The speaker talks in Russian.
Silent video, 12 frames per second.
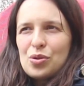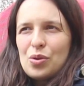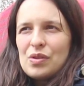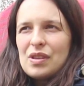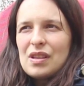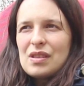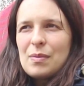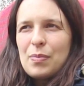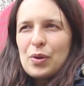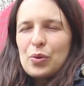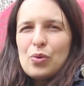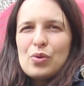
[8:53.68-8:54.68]
что интересно,
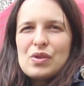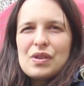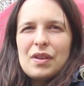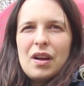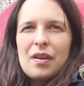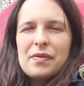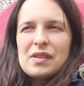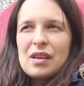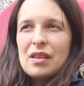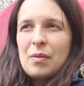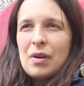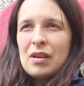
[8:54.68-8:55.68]
по кругу села все
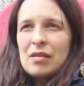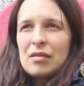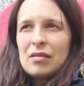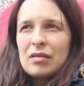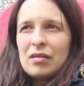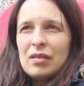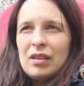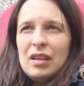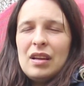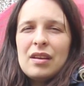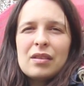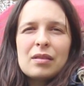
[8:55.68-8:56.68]
дома, э,
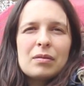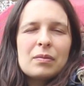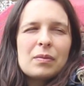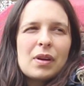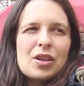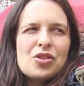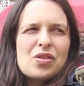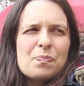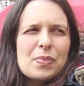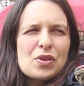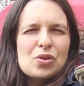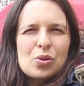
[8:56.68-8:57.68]
или их раньше
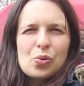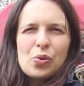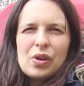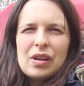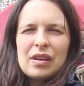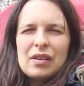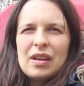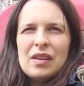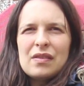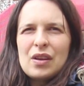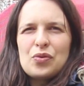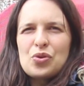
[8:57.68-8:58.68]
построили. я
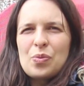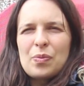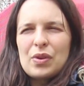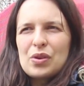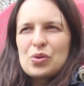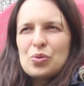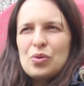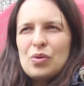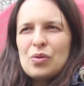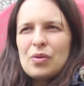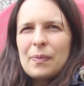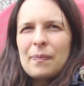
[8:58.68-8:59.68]
не знаю, в чем была суть. Я
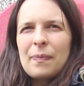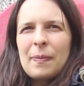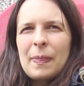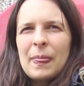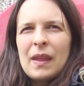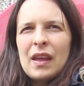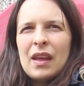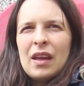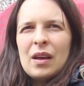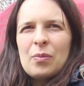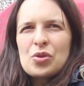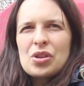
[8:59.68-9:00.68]
думаю, они более
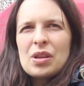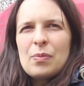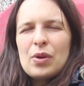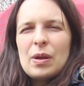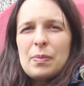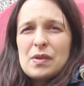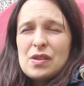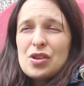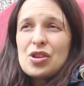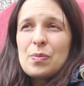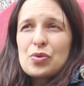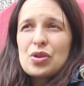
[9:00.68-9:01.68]
престижные. Может, они более
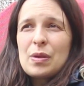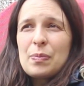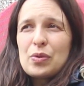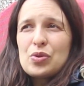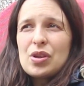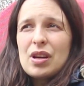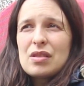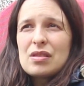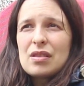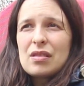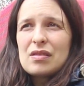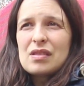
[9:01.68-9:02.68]
престижные, потому что ты, получается,